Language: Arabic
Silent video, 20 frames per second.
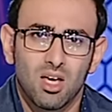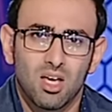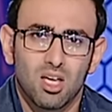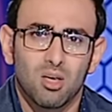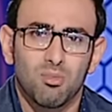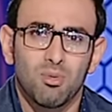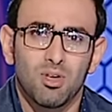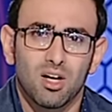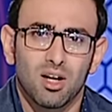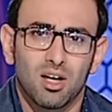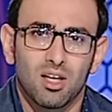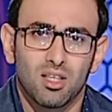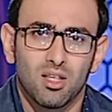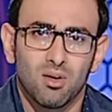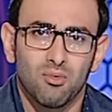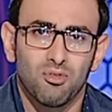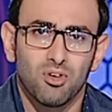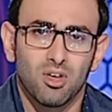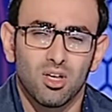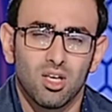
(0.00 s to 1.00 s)
كبيره جدا
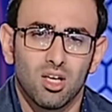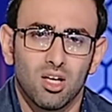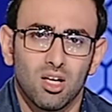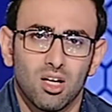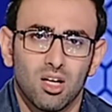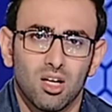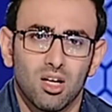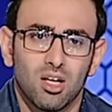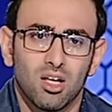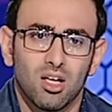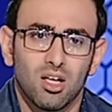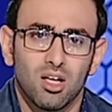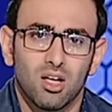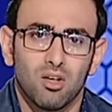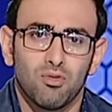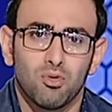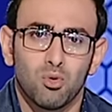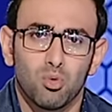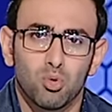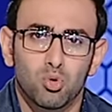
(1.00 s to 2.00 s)
في
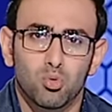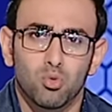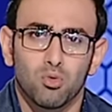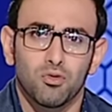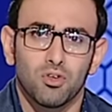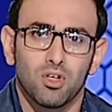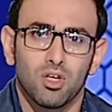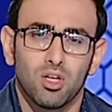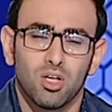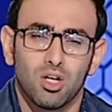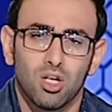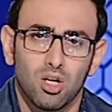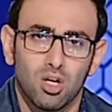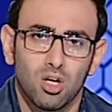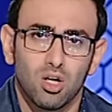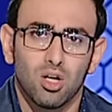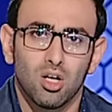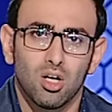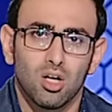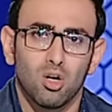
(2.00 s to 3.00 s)
الفلوس وفي
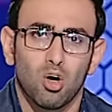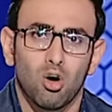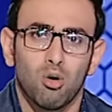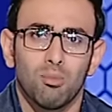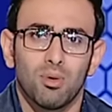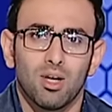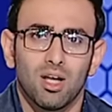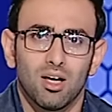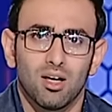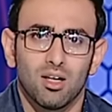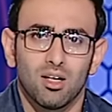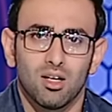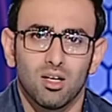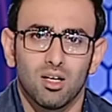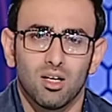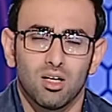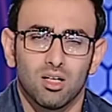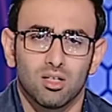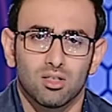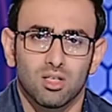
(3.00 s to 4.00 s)
العمله
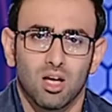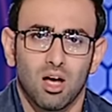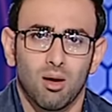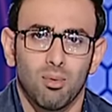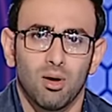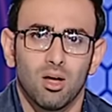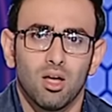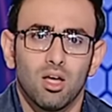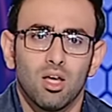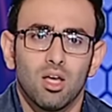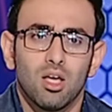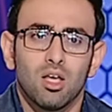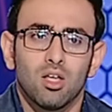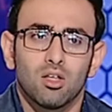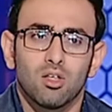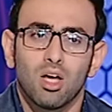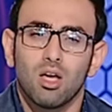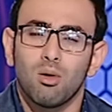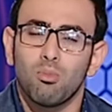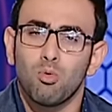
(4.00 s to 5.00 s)
الصعبه
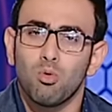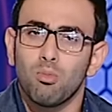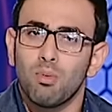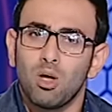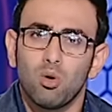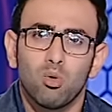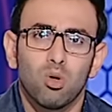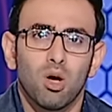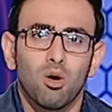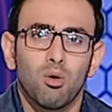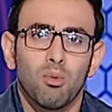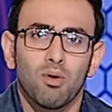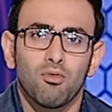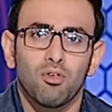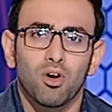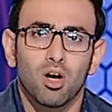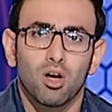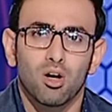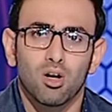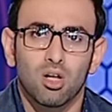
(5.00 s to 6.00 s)
طيب وماله لو يبقى في
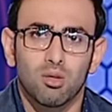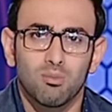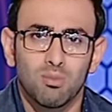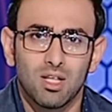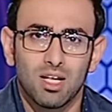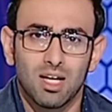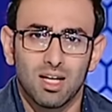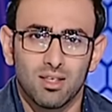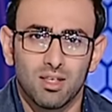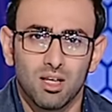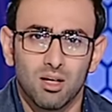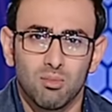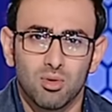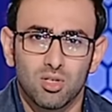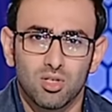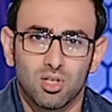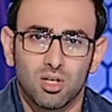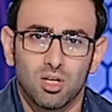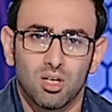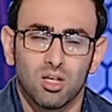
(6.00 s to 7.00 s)
قرارات من الانديه
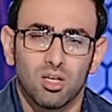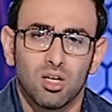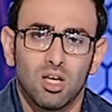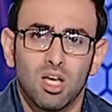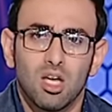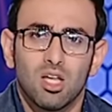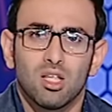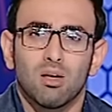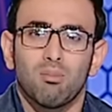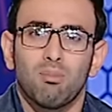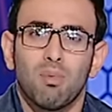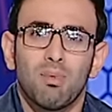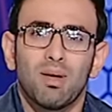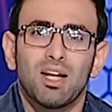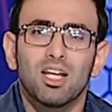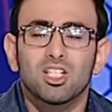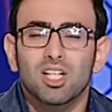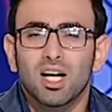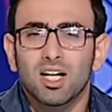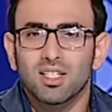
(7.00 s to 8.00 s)
المصريه طب ما
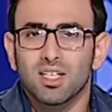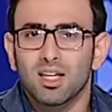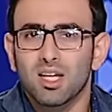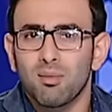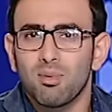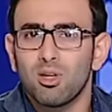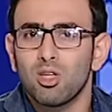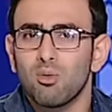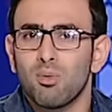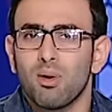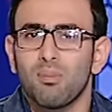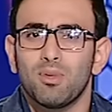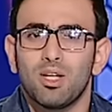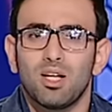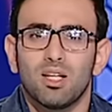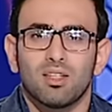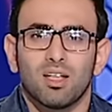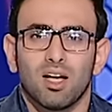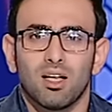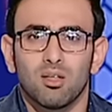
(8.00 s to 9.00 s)
بلاش احسن كمان يبقى من
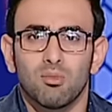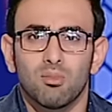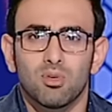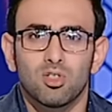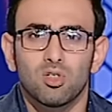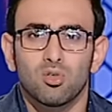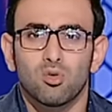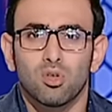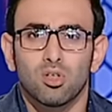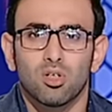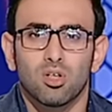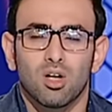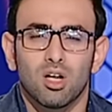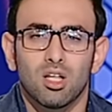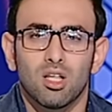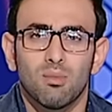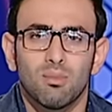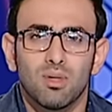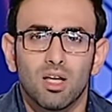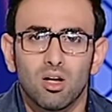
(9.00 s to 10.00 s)
الاتحاد المصري لكره
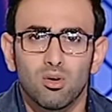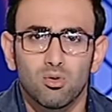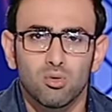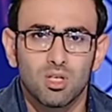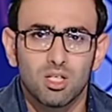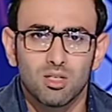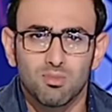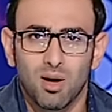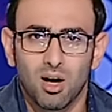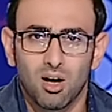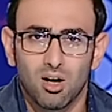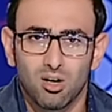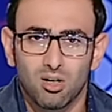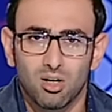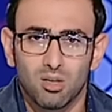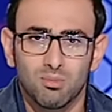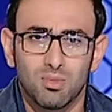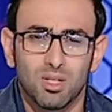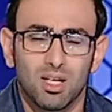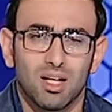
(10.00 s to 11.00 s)
القدم ناخد نسمع
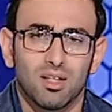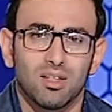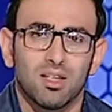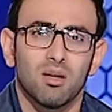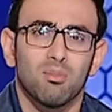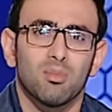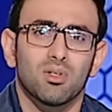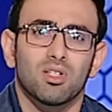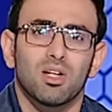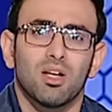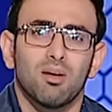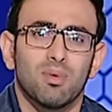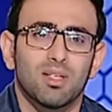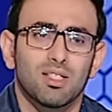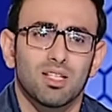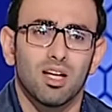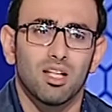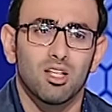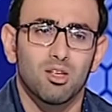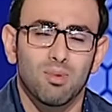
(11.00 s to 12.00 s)
قرارات من الانديه المصريه
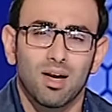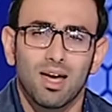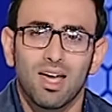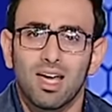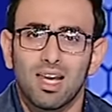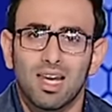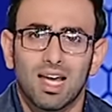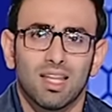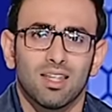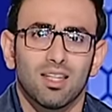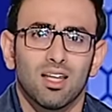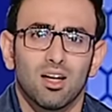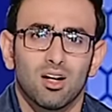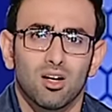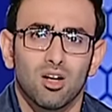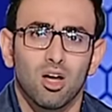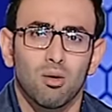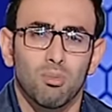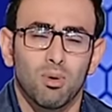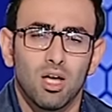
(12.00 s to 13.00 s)
مثلا يبقى هي اللي عندها
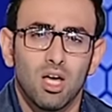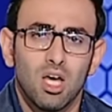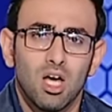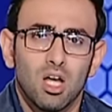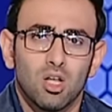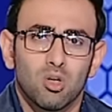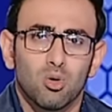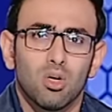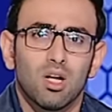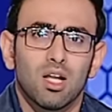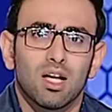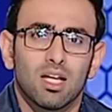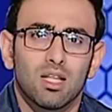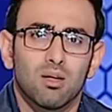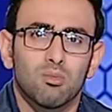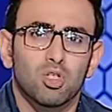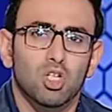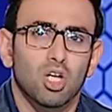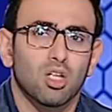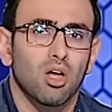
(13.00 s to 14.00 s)
الرغبه تقول لك انا
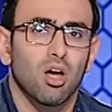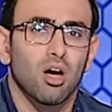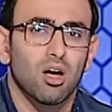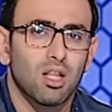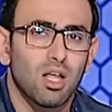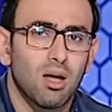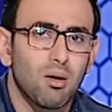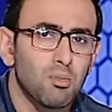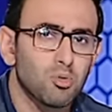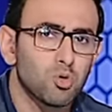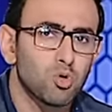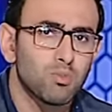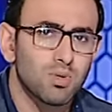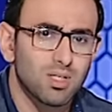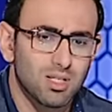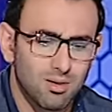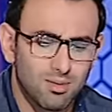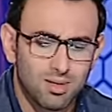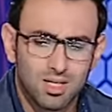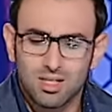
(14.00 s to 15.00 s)
مش هتعاقد اه مبسوط
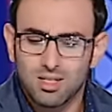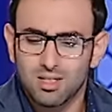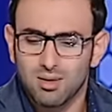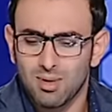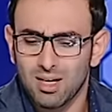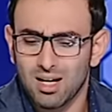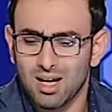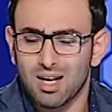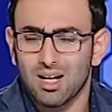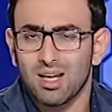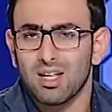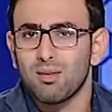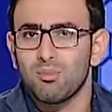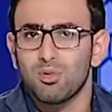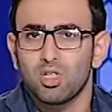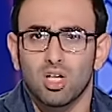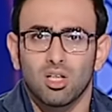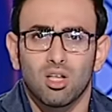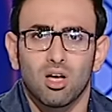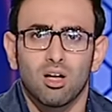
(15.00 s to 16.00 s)
مثلا نادي الزمالك قال لك انا
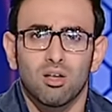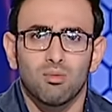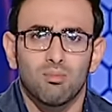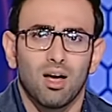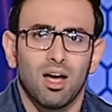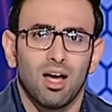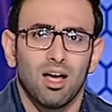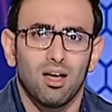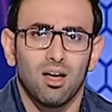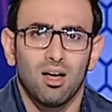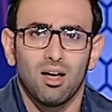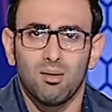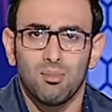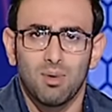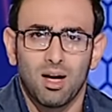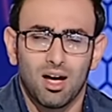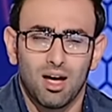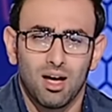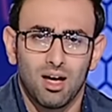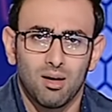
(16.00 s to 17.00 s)
مش هتعاقد مع
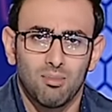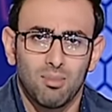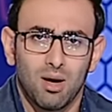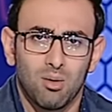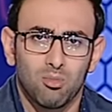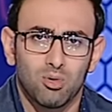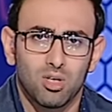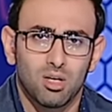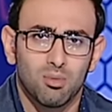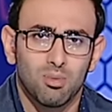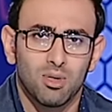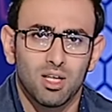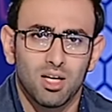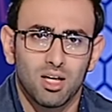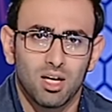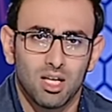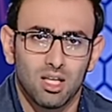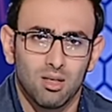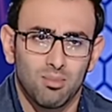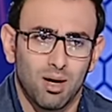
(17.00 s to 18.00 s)
مع مع مدربين
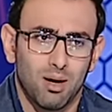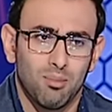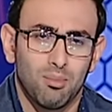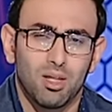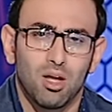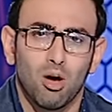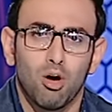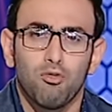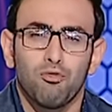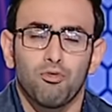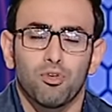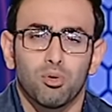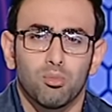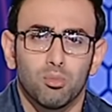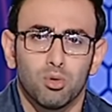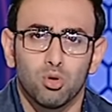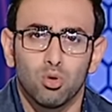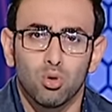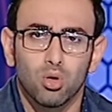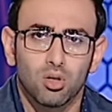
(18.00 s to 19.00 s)
اجانب عم انا اوفر
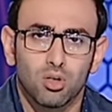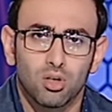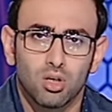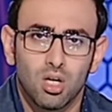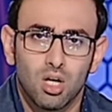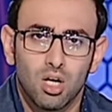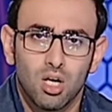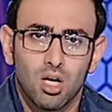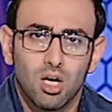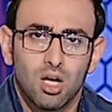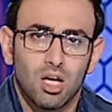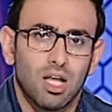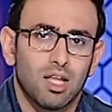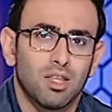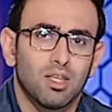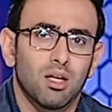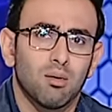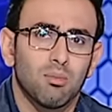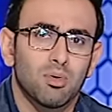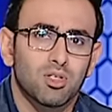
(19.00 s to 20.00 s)
بالدولار
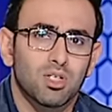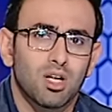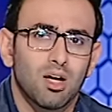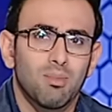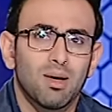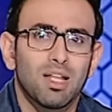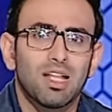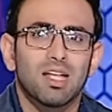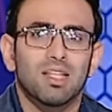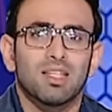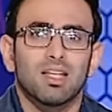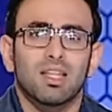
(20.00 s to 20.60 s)
الانديه المصريه بدات